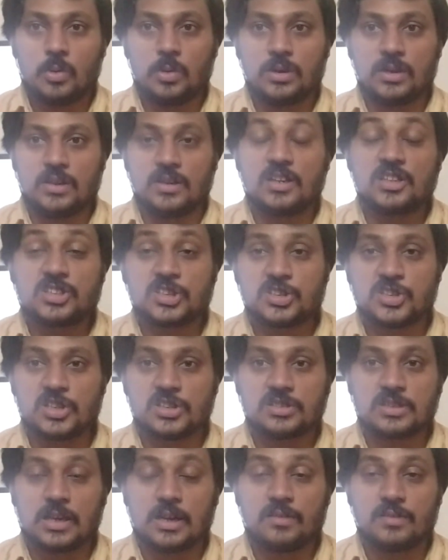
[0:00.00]
ஒரு
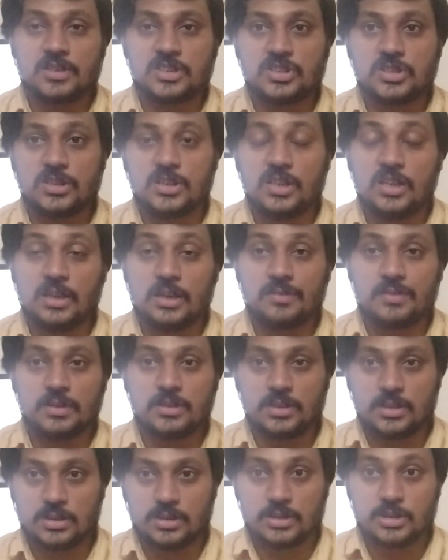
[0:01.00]
ரெசிஸ்டன்ஸாக வச்சு நீங்கள்
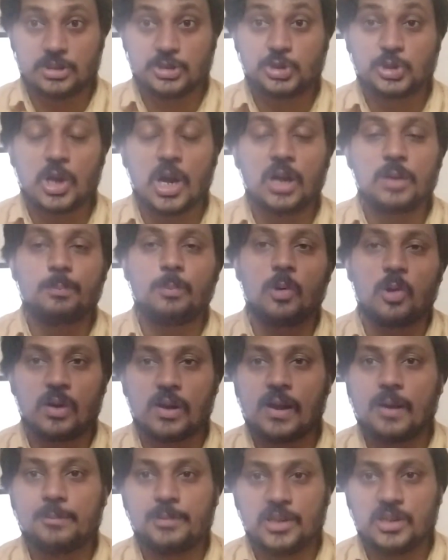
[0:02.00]
வந்து ஷார்ட்
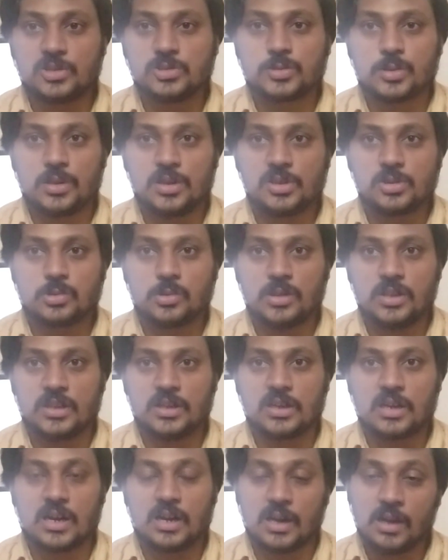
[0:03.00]
போங்க அப்படின்னு சொல்லிட்டு
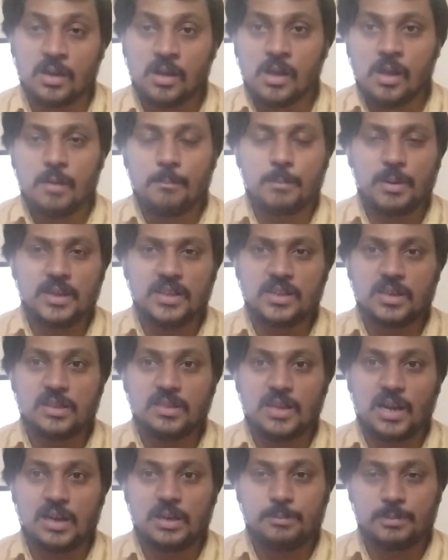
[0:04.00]
சொல்லியிருக்காங்க பட்
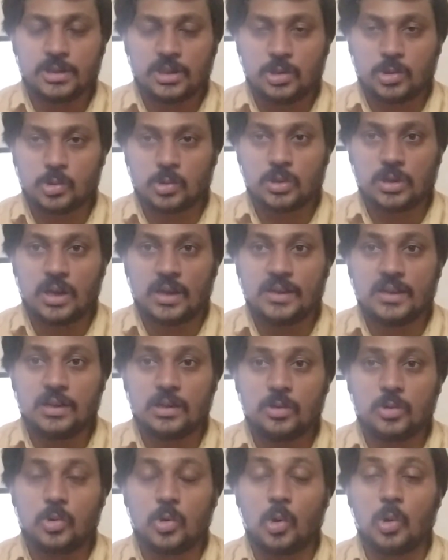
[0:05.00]
இருந்தாலும் வந்து
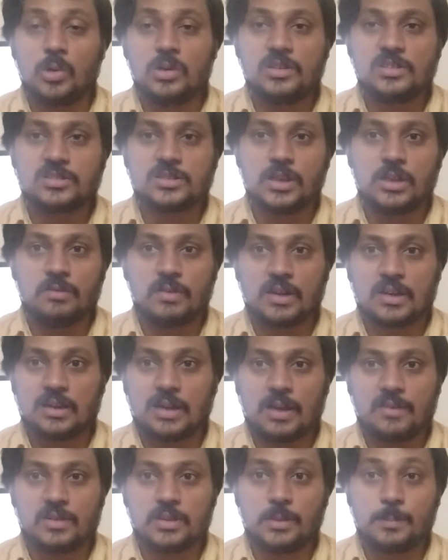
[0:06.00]
குருடாயில் கோல்டு
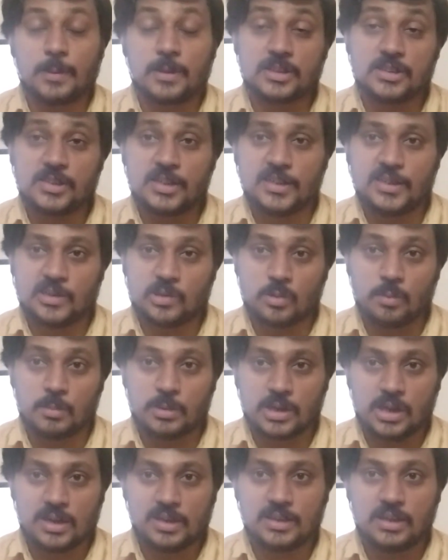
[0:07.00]
சில்வர்லாம் வந்து பார்த்தீங்கன்னா நீங்கள்
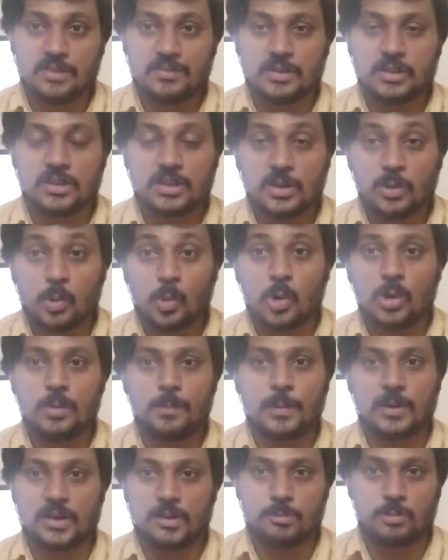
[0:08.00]
ரொம்ப நாளைக்கு வந்துட்டு
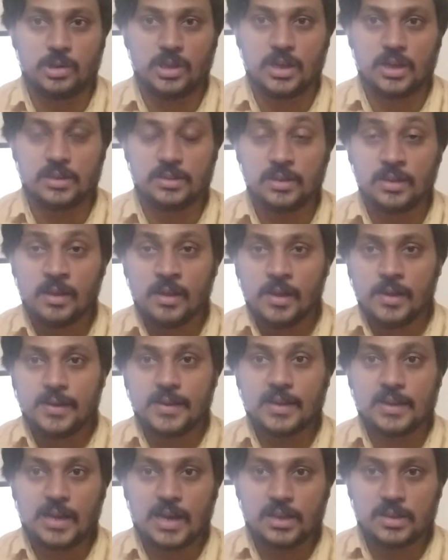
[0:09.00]
ஹோல்ட் பண்ண முடியாது
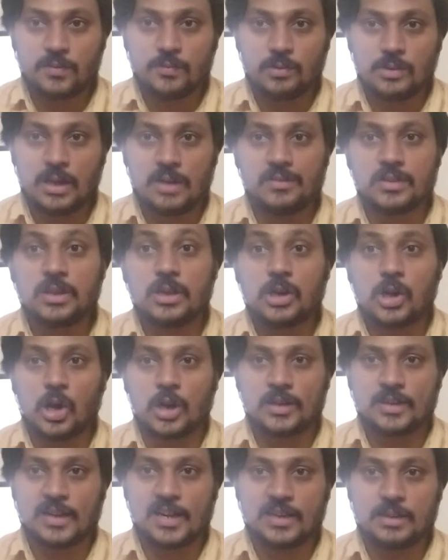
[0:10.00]
ஏன்னா அது ஃபுல்லாக வந்து
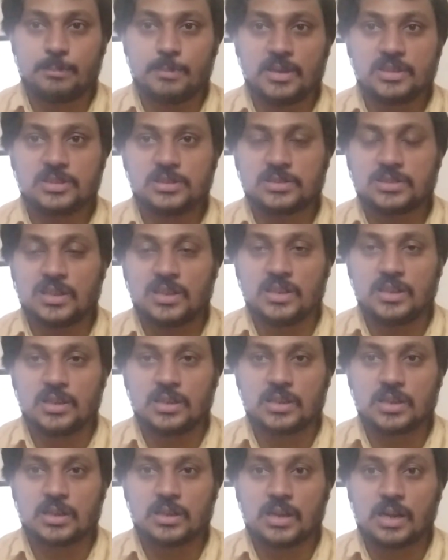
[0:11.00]
கான்ட்ராக்ட் பேசிஸில்
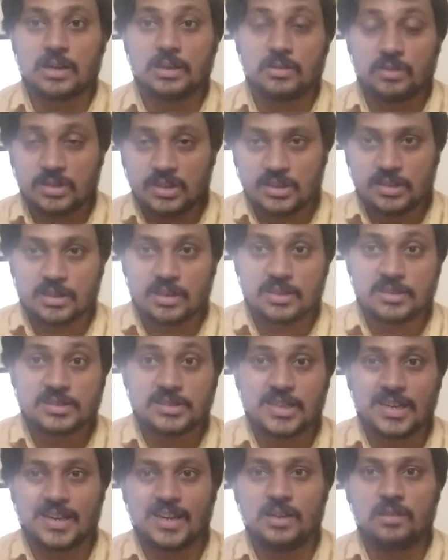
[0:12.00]
இருக்கிறனால வந்து இதெல்லாம்
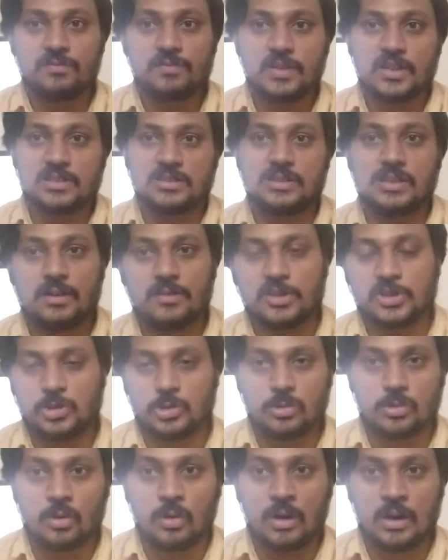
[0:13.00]
செகண்ட் ஃபேஸில்
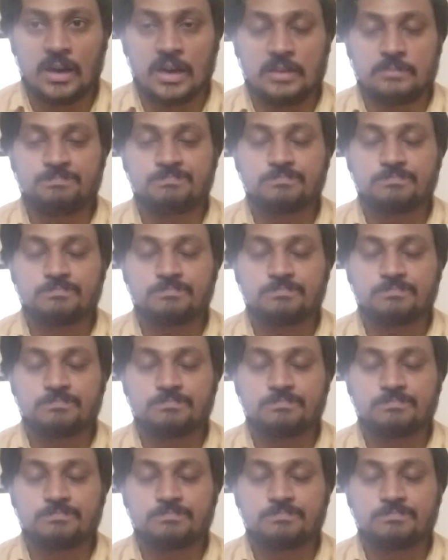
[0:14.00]
வச்சுக்கோங்க